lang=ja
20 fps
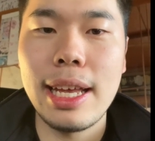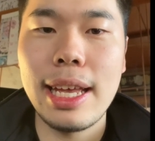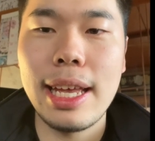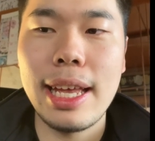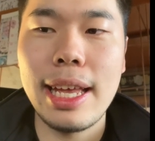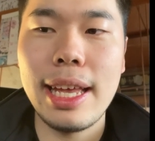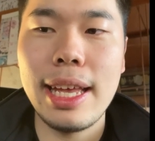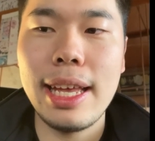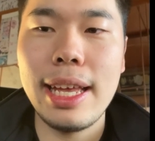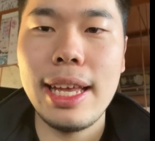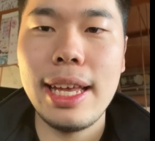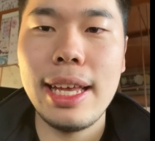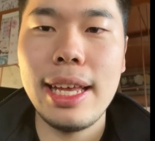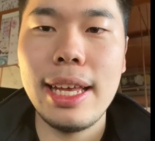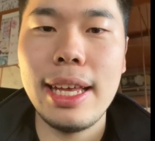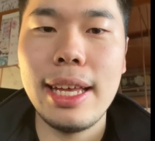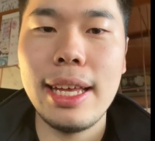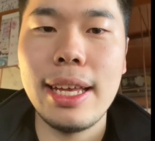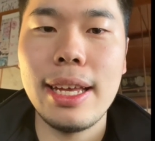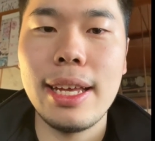
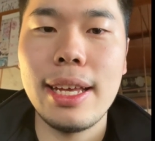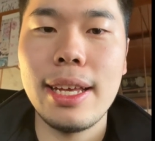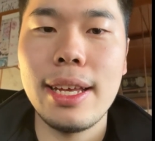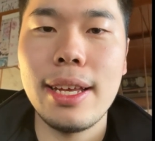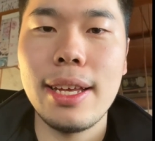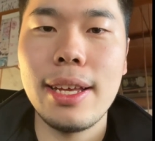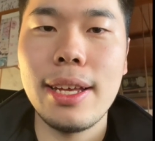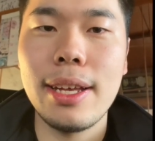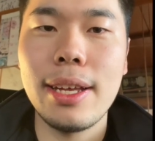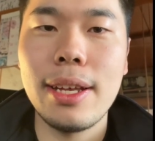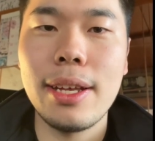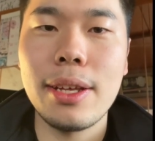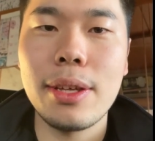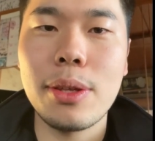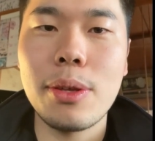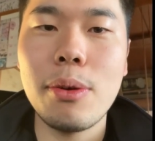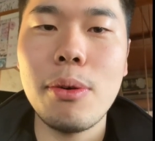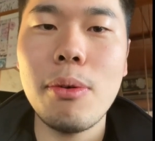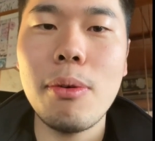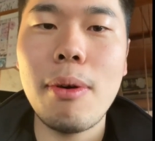
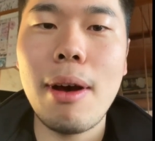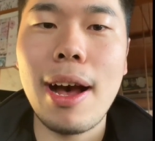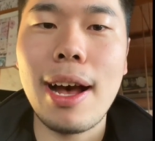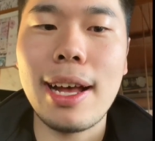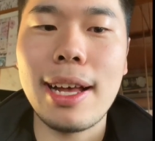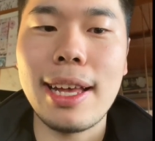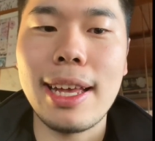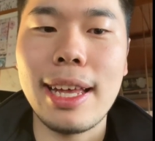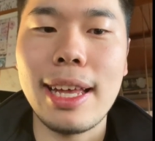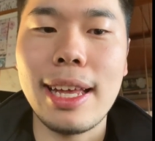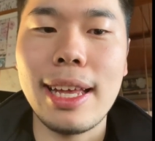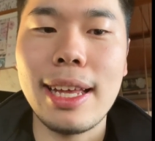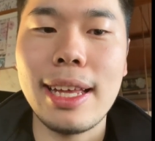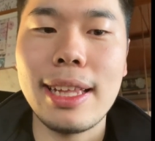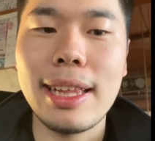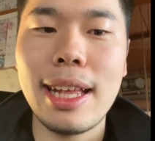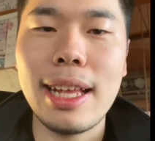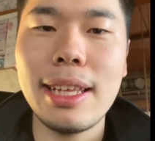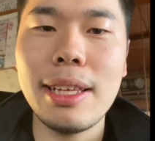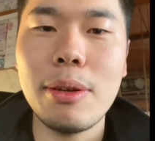えー、今日は、
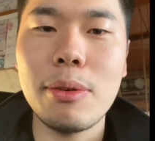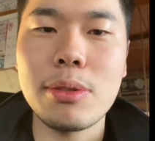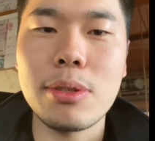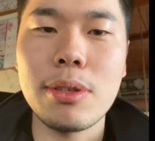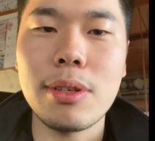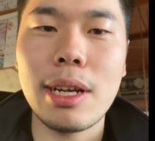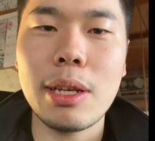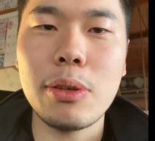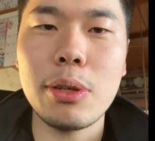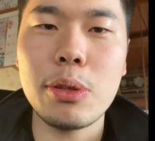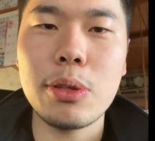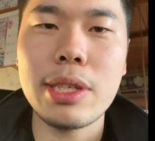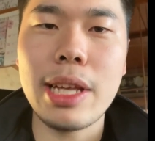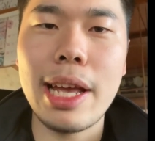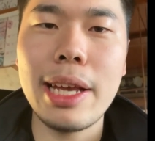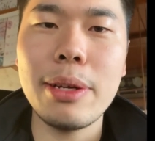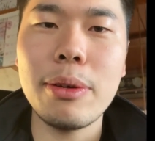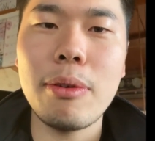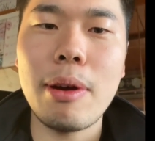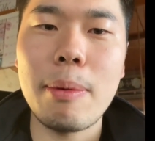えー、何をするかというと
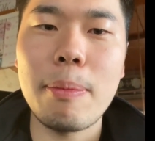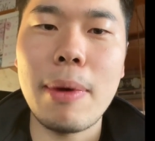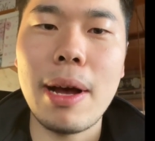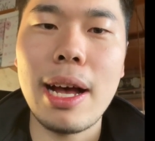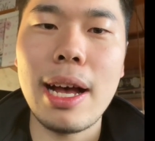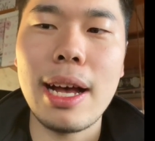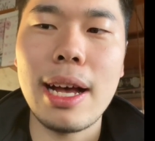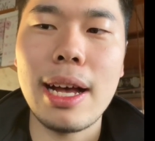最後はま